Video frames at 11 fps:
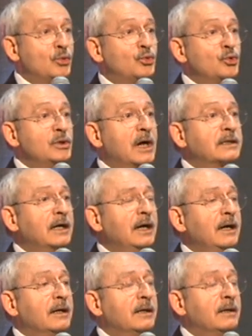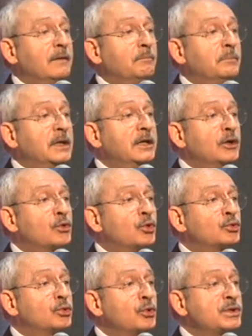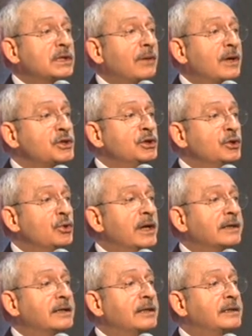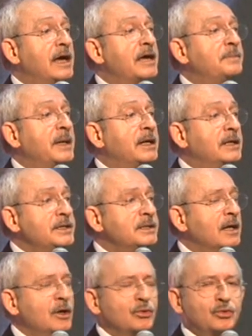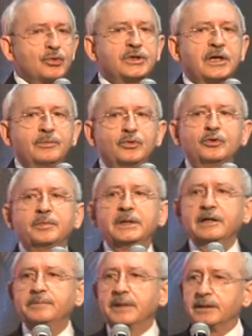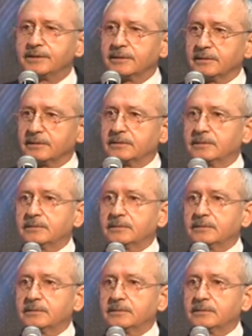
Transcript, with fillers: Dünyada Milli Kurtuluş Savaşı'nı yöneten tek meclis Türkiye Büyük Millet Meclisi'dir.